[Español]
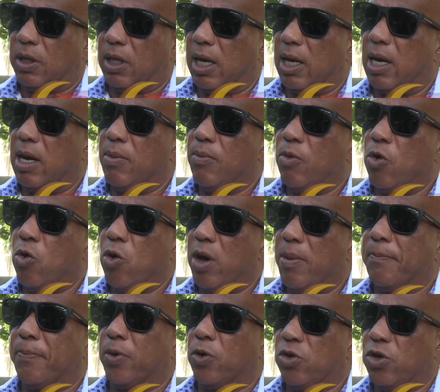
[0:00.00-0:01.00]
Tenemos
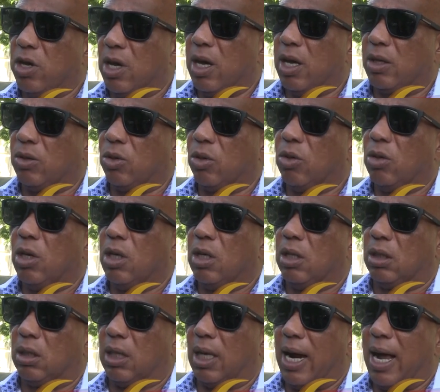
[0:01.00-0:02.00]
en proyecto
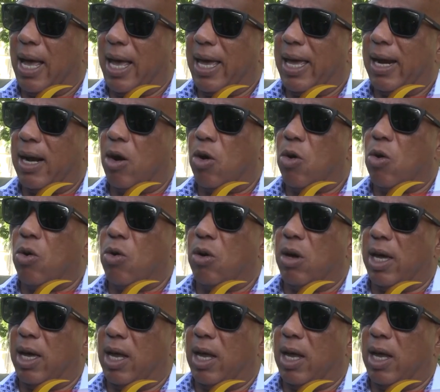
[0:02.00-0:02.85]
traerlo